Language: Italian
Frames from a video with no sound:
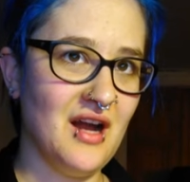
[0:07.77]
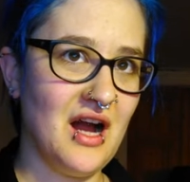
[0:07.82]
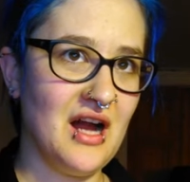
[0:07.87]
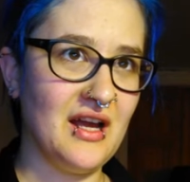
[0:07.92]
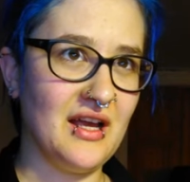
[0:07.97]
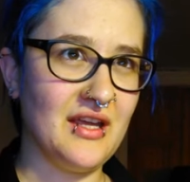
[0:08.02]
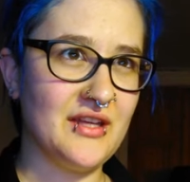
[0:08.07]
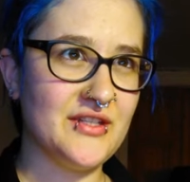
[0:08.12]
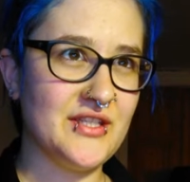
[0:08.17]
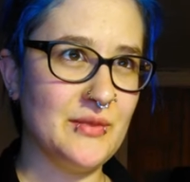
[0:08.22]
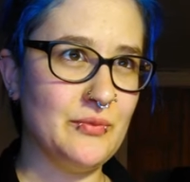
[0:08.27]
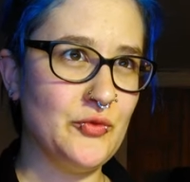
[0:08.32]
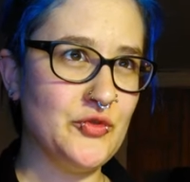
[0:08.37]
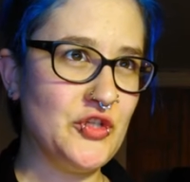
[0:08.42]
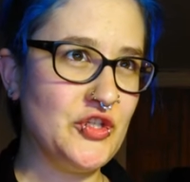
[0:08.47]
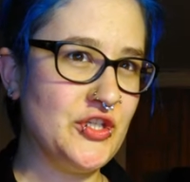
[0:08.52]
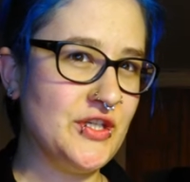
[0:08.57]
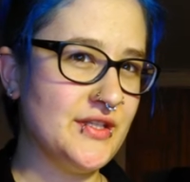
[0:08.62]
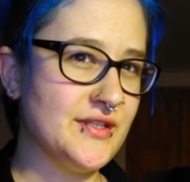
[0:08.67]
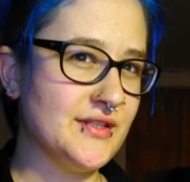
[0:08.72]
anche se
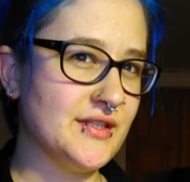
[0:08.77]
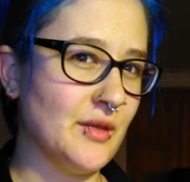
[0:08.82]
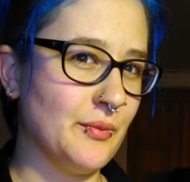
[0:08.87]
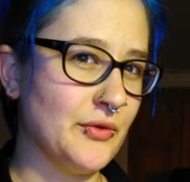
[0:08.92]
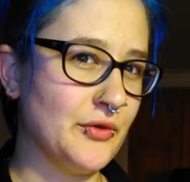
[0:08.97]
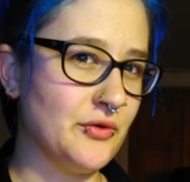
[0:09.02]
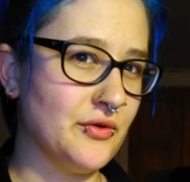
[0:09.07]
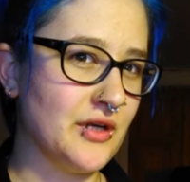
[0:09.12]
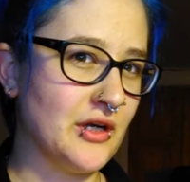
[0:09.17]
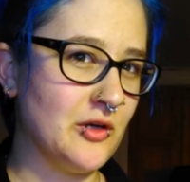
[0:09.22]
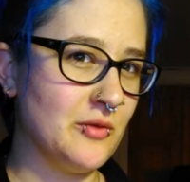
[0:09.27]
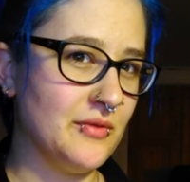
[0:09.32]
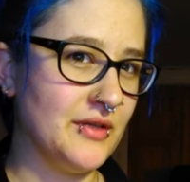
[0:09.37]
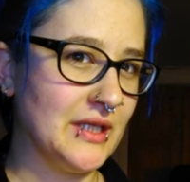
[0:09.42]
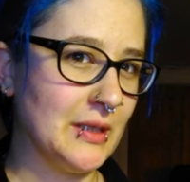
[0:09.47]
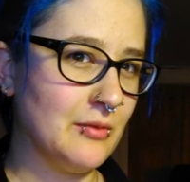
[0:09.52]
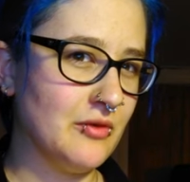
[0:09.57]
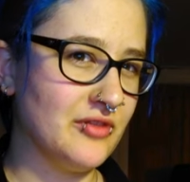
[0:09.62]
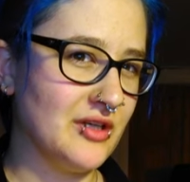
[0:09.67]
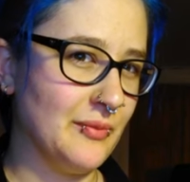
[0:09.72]
musicista per ora lo
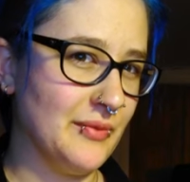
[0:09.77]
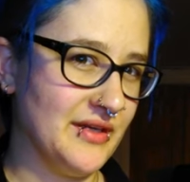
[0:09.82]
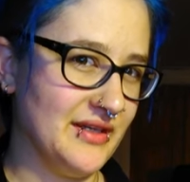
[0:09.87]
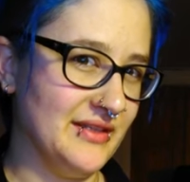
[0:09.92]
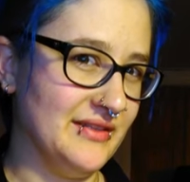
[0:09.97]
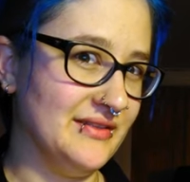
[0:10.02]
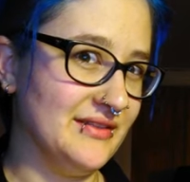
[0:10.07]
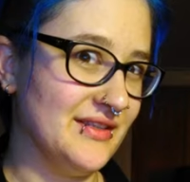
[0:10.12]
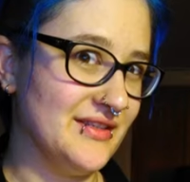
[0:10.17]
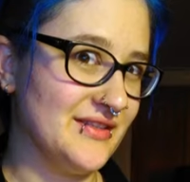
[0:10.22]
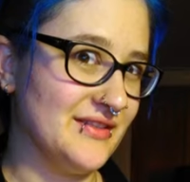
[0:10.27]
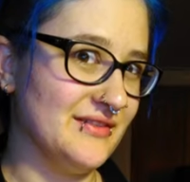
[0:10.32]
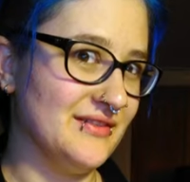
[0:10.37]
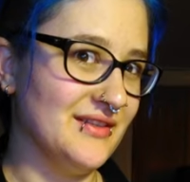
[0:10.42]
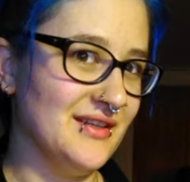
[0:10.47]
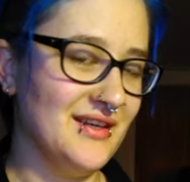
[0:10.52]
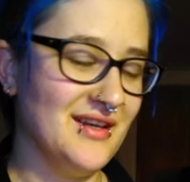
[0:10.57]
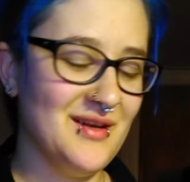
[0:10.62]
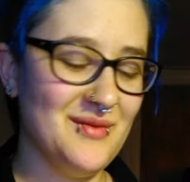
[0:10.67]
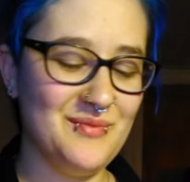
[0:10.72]
mettiamo fra parentesi,
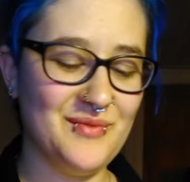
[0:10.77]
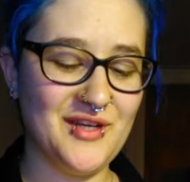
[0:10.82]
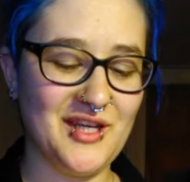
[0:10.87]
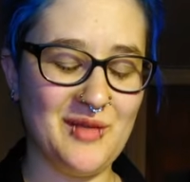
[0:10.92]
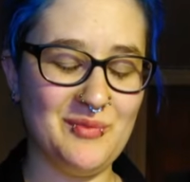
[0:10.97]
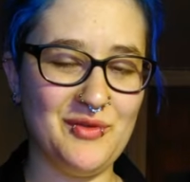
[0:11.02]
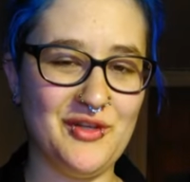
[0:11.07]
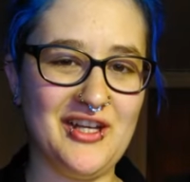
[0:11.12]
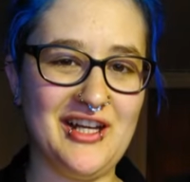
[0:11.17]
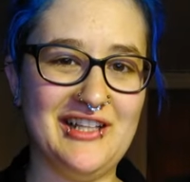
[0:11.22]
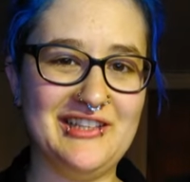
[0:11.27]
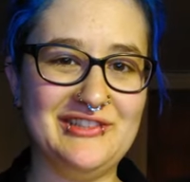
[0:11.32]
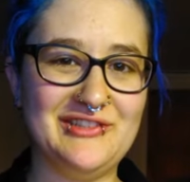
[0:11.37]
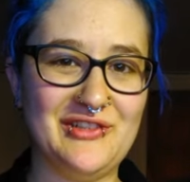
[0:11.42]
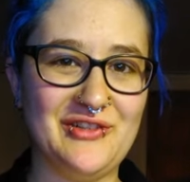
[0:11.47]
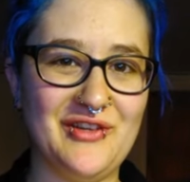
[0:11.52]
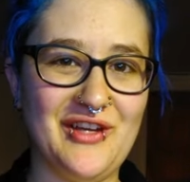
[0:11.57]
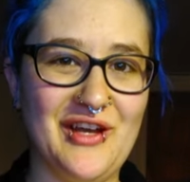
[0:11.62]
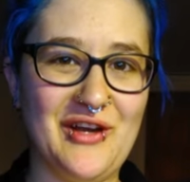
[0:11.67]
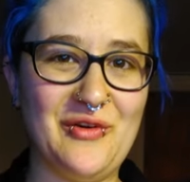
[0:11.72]
perché più che
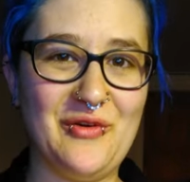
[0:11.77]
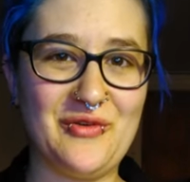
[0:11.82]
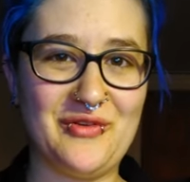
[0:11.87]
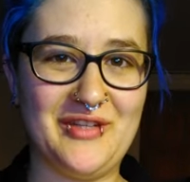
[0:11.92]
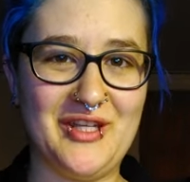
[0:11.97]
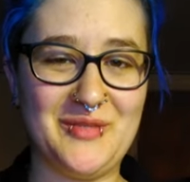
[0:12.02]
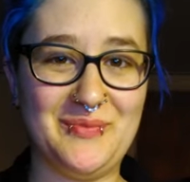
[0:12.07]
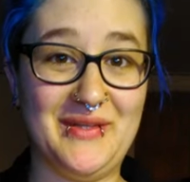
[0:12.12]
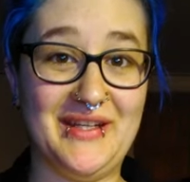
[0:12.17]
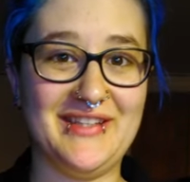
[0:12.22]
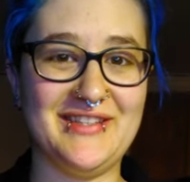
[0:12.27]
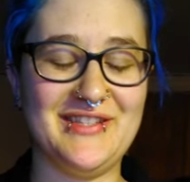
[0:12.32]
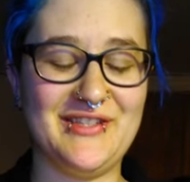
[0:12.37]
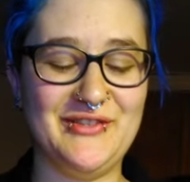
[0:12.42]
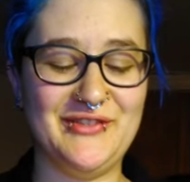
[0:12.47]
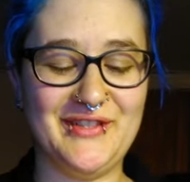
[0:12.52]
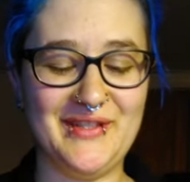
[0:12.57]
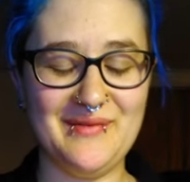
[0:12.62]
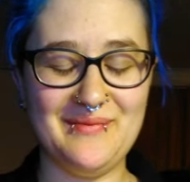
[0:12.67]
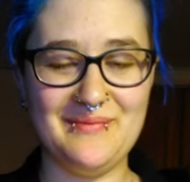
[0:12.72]
altro è ancora
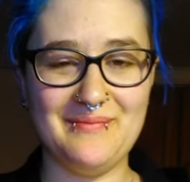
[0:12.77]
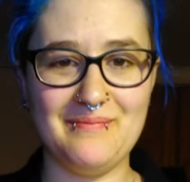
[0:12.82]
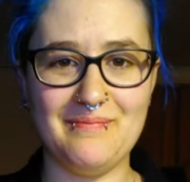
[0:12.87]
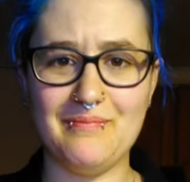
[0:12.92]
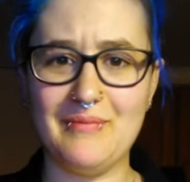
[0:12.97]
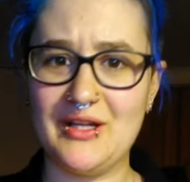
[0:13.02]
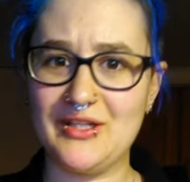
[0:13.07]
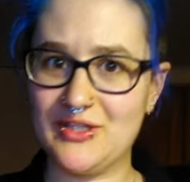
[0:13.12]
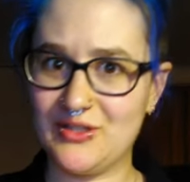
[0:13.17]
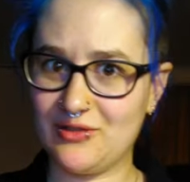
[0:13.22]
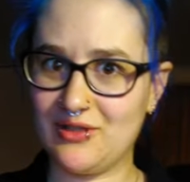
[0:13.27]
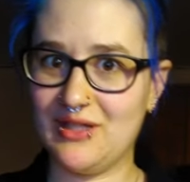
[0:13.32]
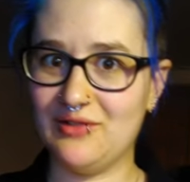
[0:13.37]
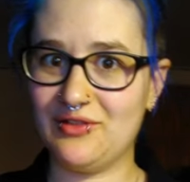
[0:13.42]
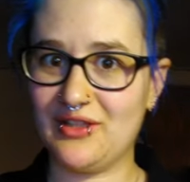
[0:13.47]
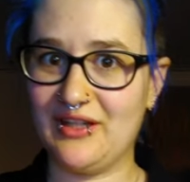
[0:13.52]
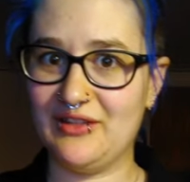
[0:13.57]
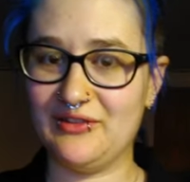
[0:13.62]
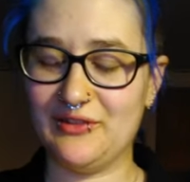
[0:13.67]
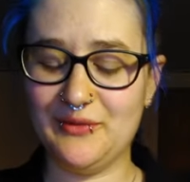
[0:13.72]
un'aspirazione, ma ci sto
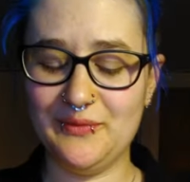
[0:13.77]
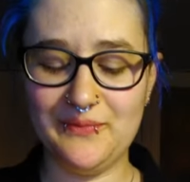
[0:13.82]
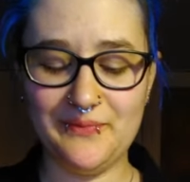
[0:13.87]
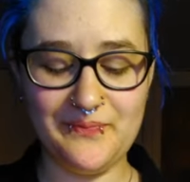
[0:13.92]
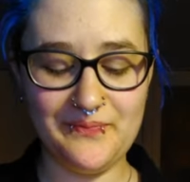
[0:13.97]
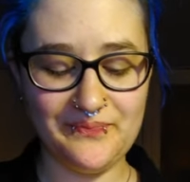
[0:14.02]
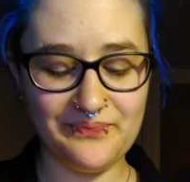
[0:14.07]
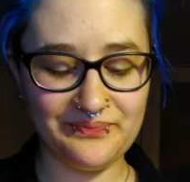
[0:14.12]
lavorando.